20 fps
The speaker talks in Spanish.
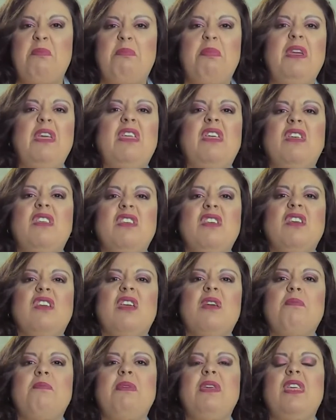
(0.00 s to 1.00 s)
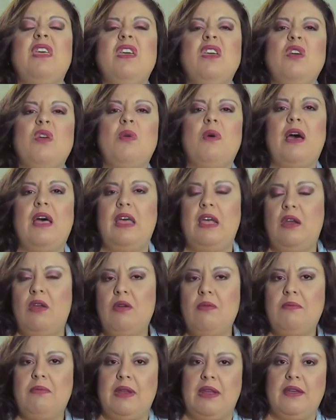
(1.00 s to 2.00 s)
pide, Jehová del
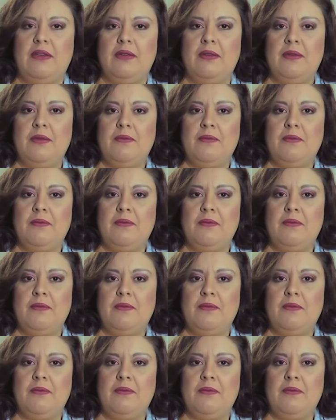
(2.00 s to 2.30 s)
hombre?